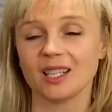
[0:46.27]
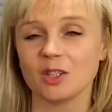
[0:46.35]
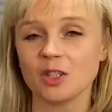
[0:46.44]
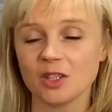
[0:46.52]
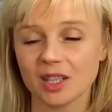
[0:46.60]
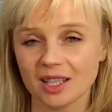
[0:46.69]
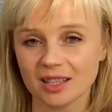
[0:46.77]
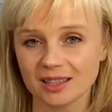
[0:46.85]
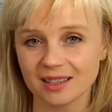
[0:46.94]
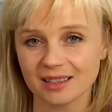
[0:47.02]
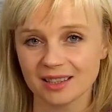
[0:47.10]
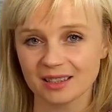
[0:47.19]
Dzisiaj
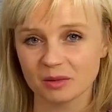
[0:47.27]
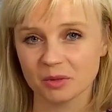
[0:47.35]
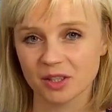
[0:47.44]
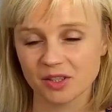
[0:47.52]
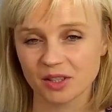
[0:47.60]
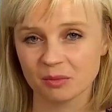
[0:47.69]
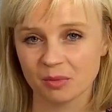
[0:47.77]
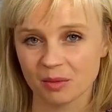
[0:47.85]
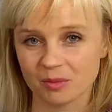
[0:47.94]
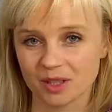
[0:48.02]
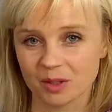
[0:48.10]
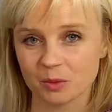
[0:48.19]
na tapecie
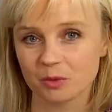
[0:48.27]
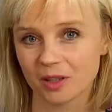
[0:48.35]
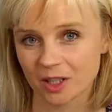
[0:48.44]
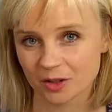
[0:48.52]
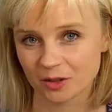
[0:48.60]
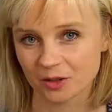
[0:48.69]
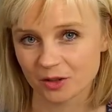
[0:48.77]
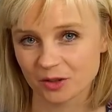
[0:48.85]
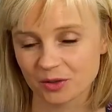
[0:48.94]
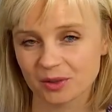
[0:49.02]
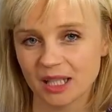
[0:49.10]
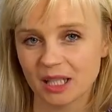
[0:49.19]
mamy
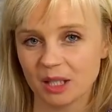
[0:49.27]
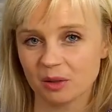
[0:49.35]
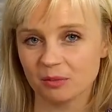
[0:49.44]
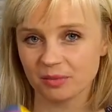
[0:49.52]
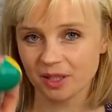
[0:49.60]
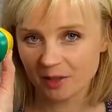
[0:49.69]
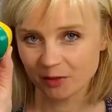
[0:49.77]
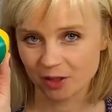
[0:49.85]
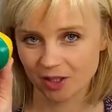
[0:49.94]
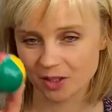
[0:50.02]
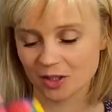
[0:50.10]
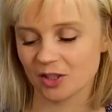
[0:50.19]
uważność. Pierwsze
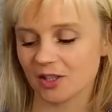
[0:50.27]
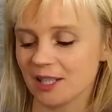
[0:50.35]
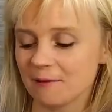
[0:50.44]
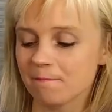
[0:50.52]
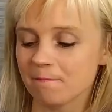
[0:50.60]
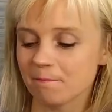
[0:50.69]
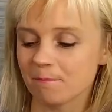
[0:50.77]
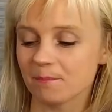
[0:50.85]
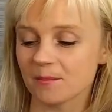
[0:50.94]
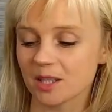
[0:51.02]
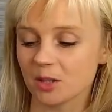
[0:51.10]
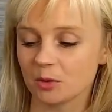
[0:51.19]
narzędzie,
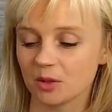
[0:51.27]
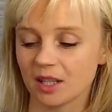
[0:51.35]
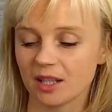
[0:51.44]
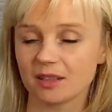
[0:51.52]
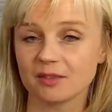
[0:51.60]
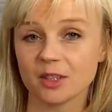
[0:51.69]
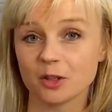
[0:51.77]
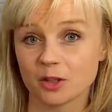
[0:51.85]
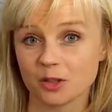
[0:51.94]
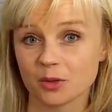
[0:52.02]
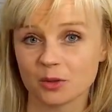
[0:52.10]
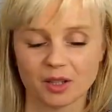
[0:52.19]
które
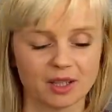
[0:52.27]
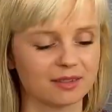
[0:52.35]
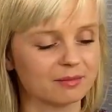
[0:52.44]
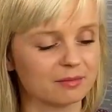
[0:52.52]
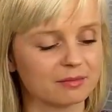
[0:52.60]
wykorzystuję